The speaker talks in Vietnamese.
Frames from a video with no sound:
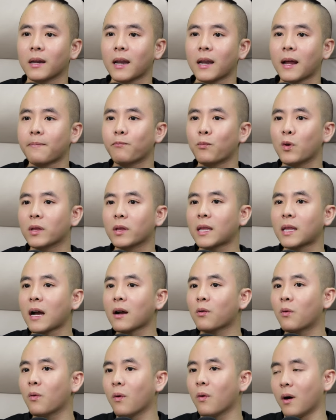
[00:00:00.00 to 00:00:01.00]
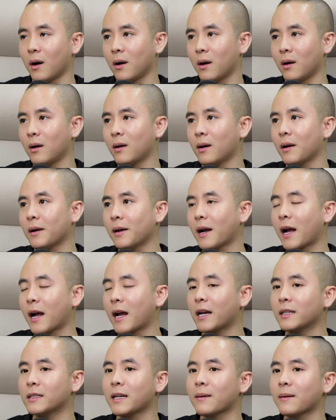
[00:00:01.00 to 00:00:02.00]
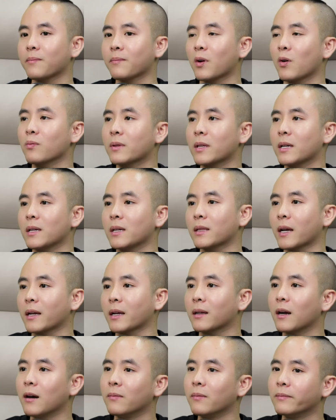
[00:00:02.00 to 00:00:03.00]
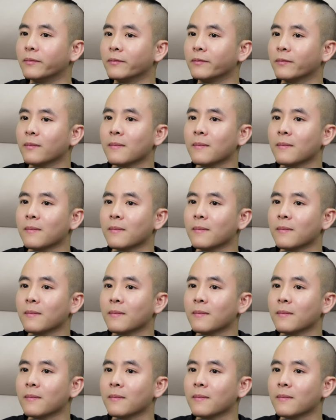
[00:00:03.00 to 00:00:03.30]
cái năm nguyên tắc của 200 công ty thành công